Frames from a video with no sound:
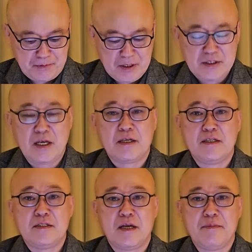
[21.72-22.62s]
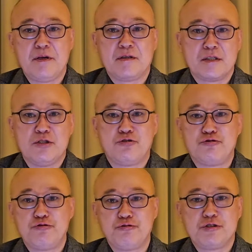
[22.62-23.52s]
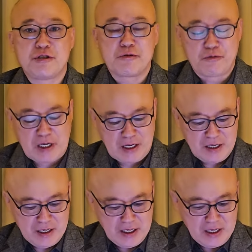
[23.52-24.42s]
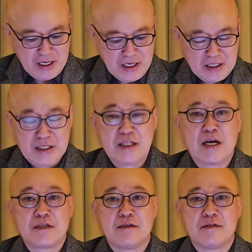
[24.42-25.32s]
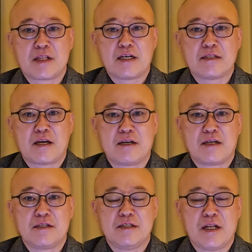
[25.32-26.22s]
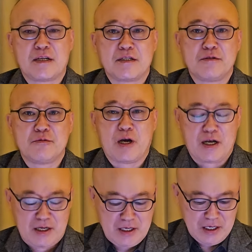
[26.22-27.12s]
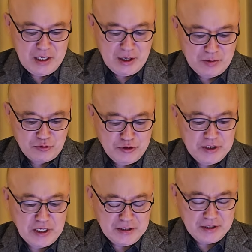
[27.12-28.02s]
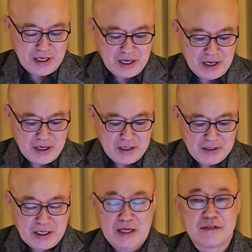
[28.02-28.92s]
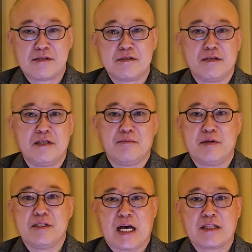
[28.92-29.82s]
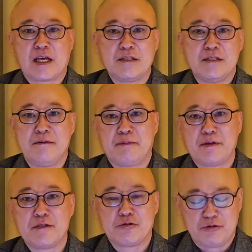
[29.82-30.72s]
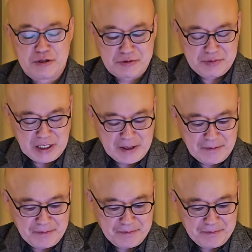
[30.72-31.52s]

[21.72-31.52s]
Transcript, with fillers: 이제 이재명 이 주류 측과 이낙연 탈당을 한 이낙연과 문재인계 이 갈등이 뭐 난타전이 벌어지고 있습니다.